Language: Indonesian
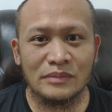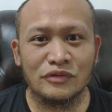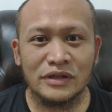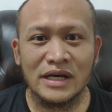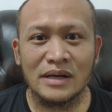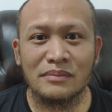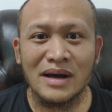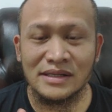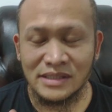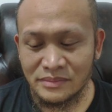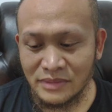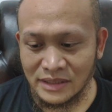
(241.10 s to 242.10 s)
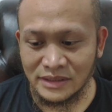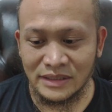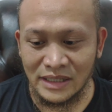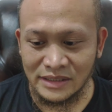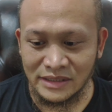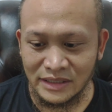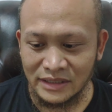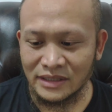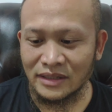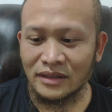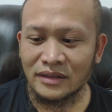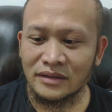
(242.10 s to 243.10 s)
kemudian maksimal sih dari
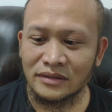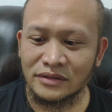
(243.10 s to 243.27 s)
sininya